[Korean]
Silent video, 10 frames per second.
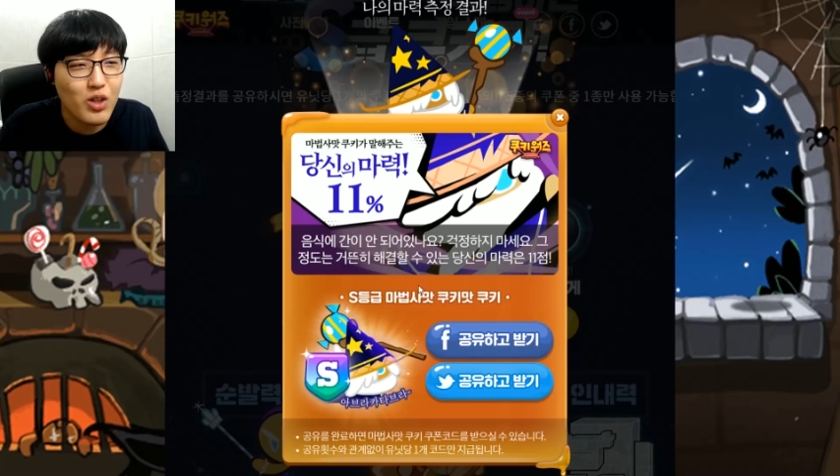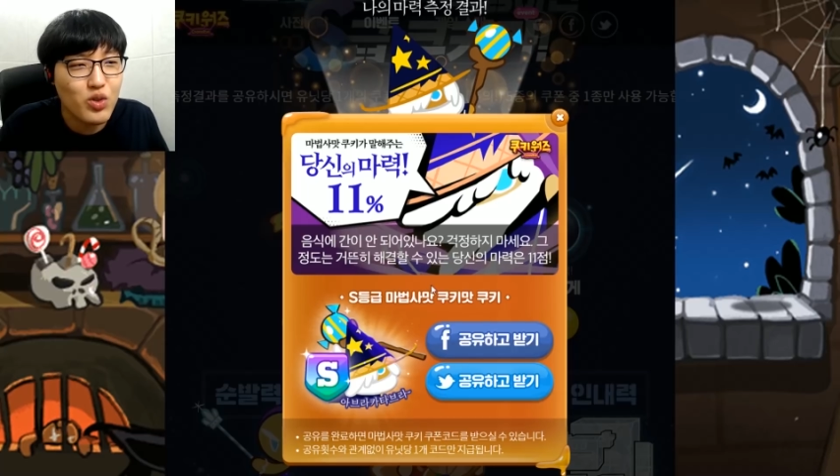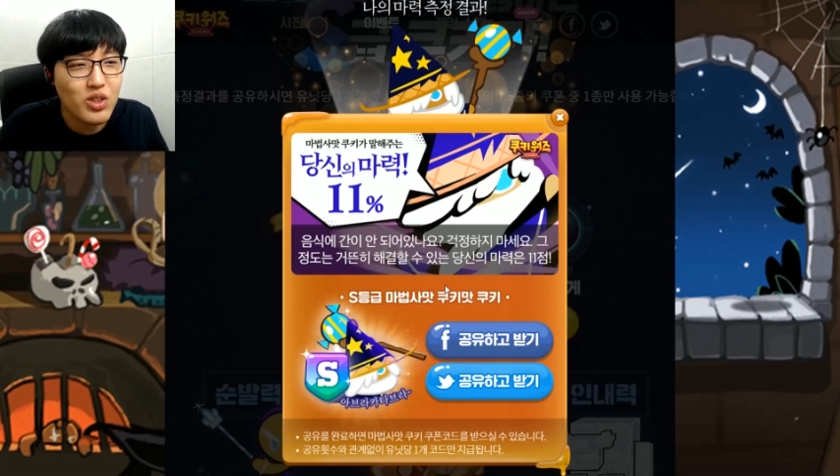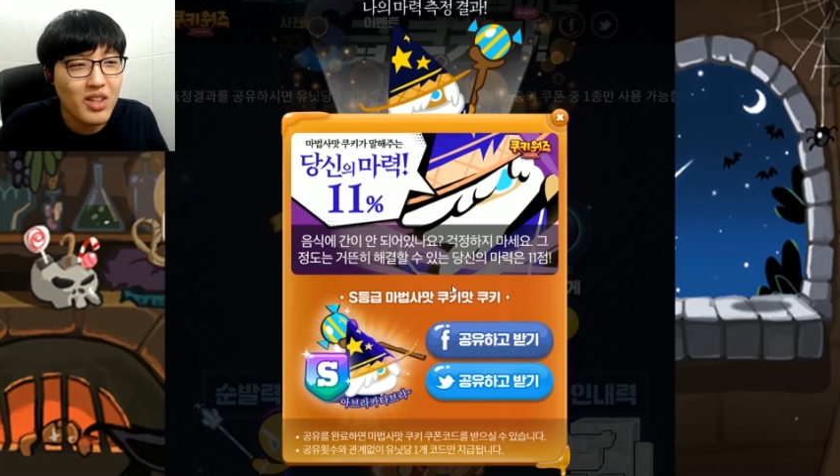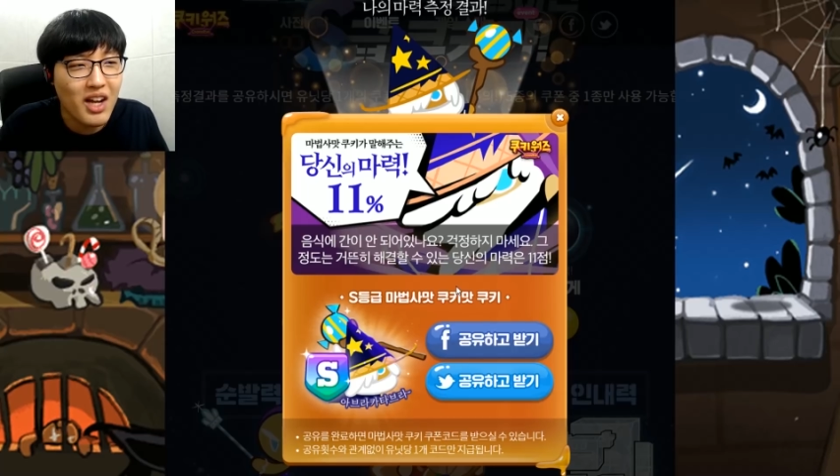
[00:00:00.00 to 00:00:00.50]
수
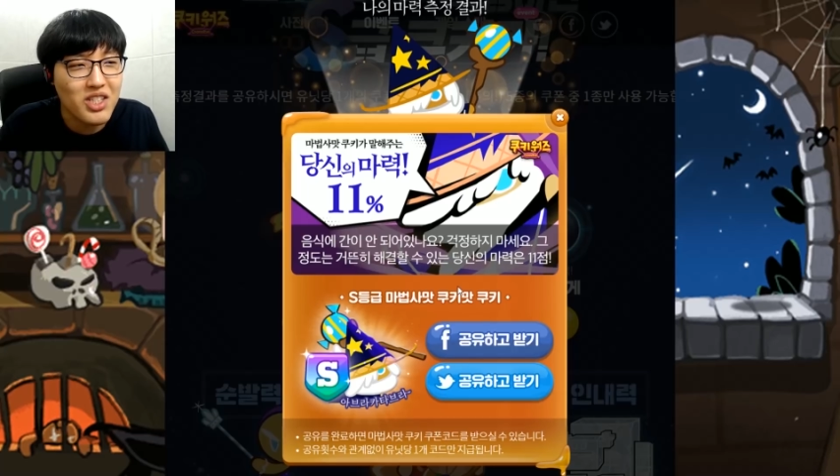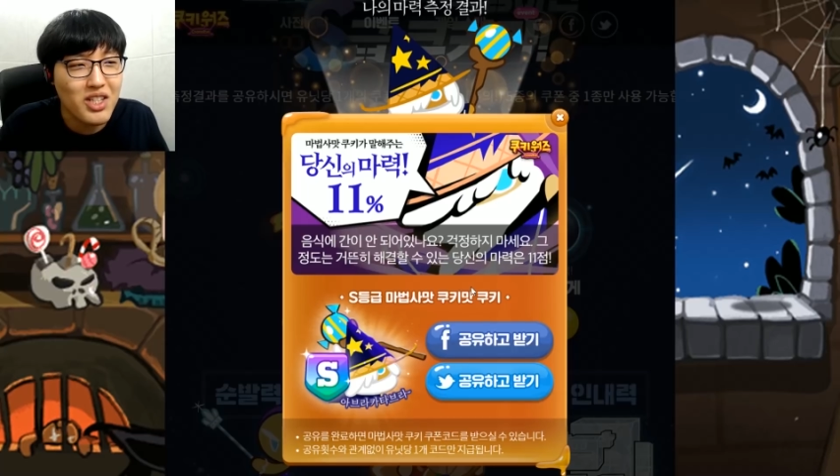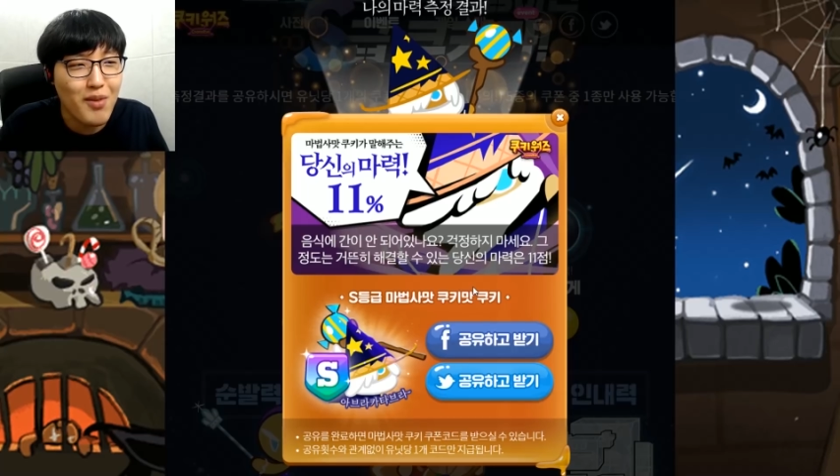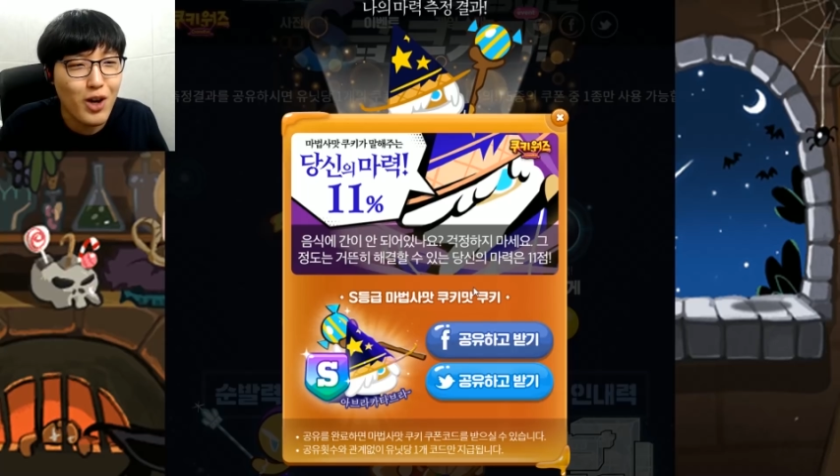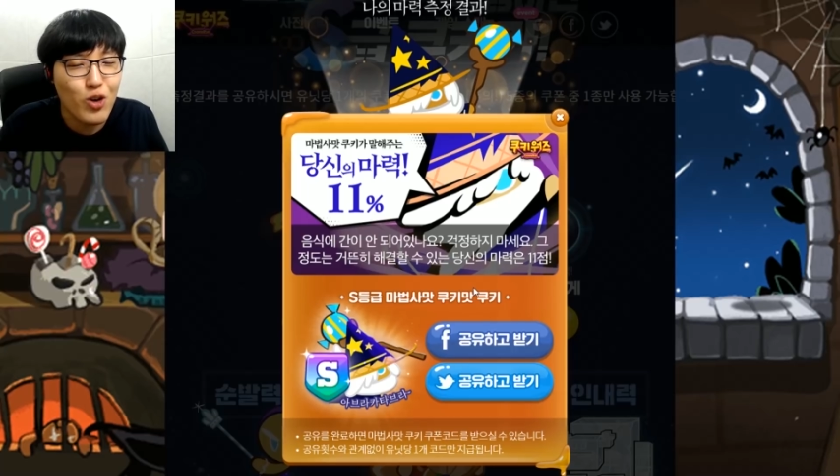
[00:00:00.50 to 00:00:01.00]
있는 당신의
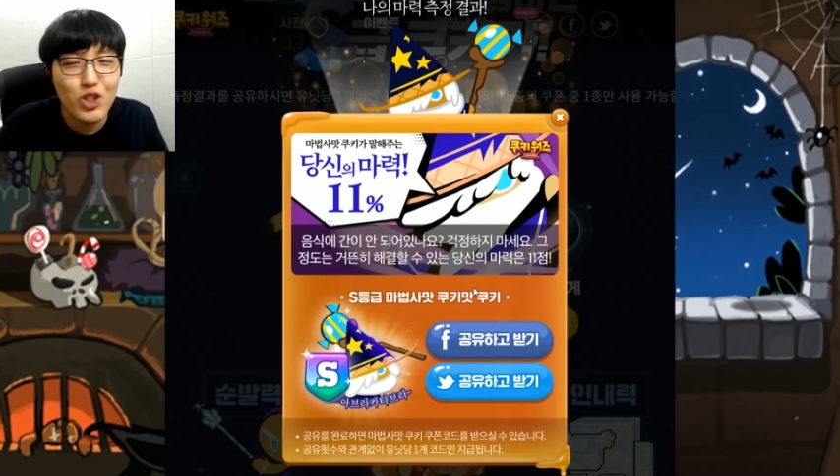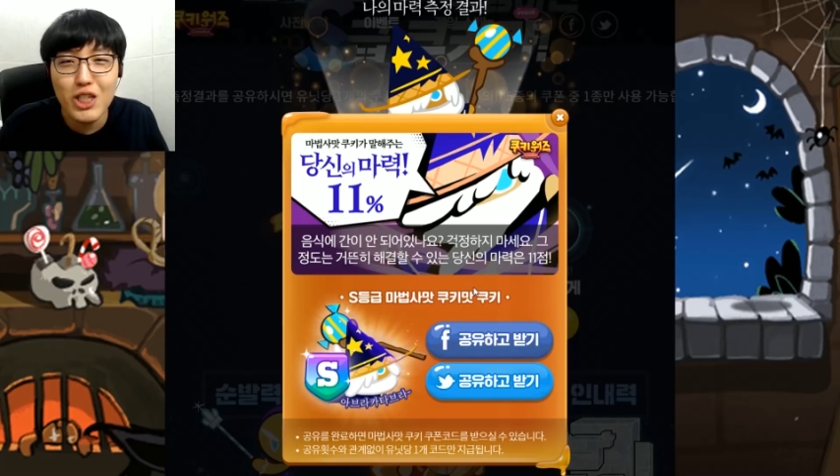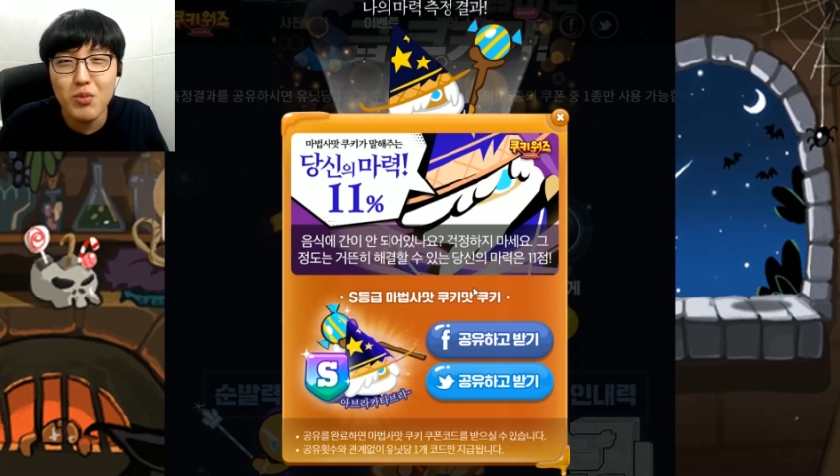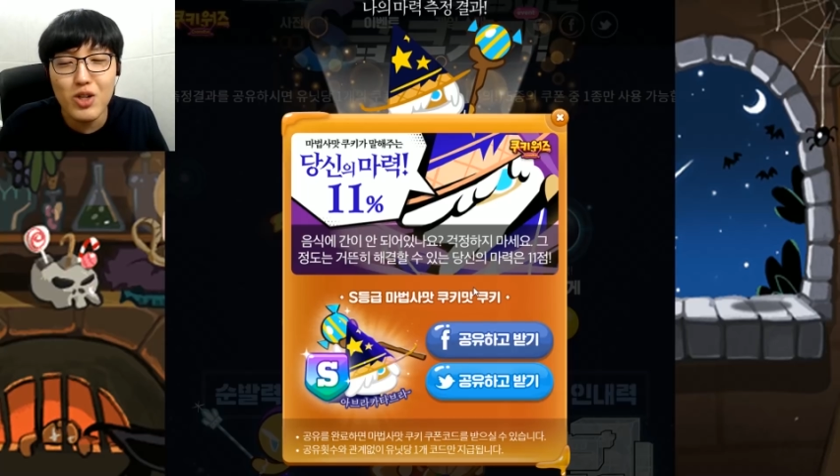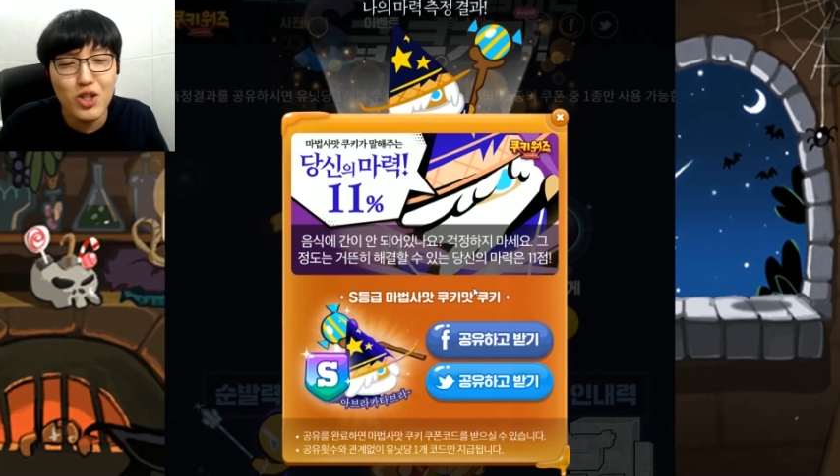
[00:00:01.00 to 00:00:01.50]
마력은
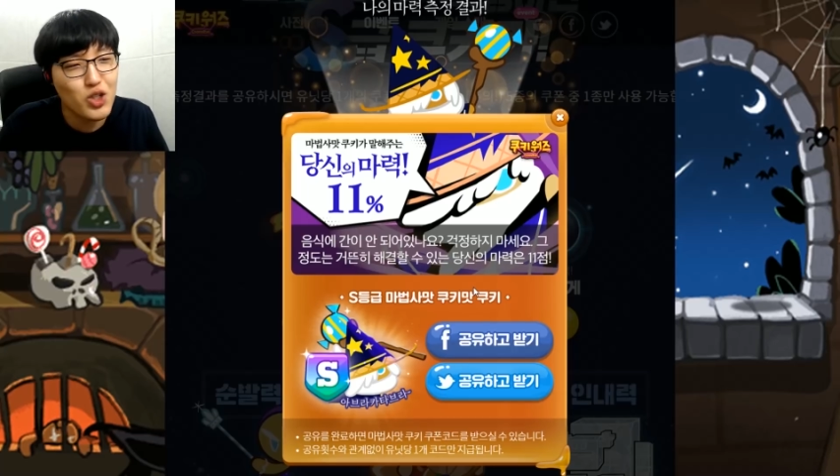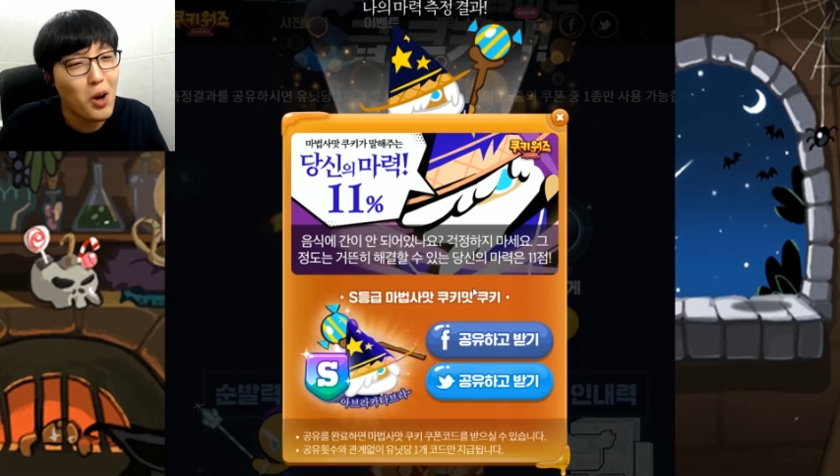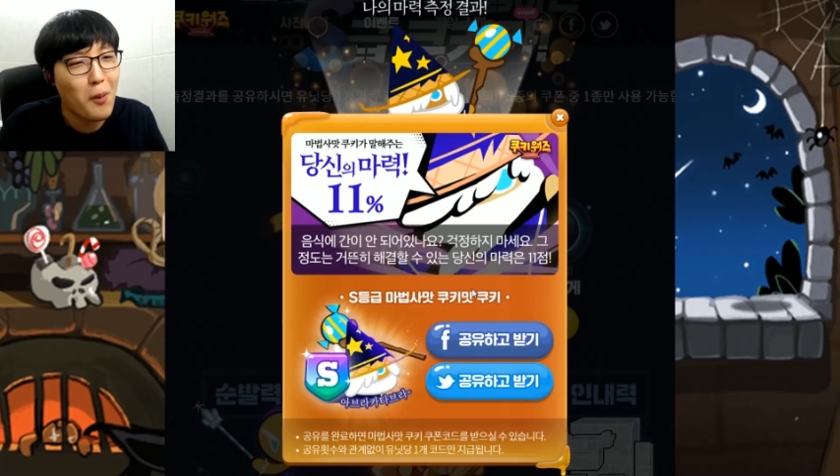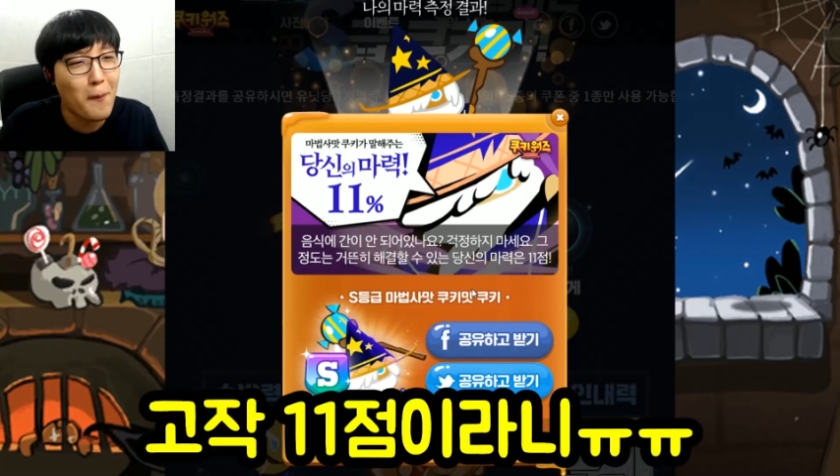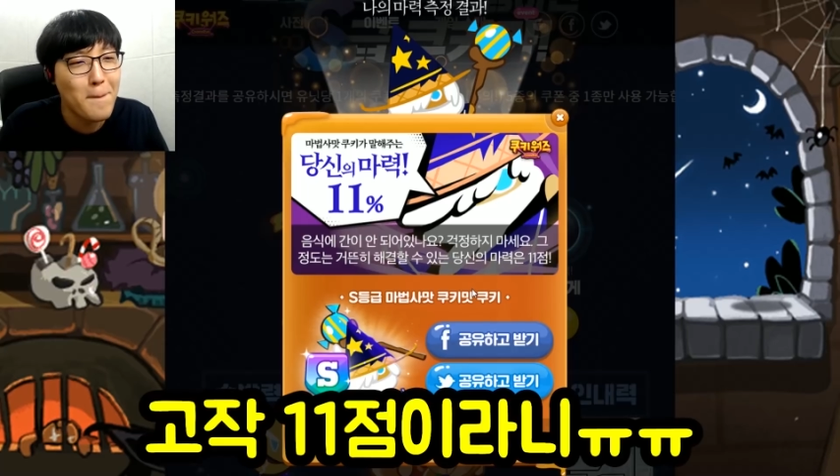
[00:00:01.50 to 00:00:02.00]
11점.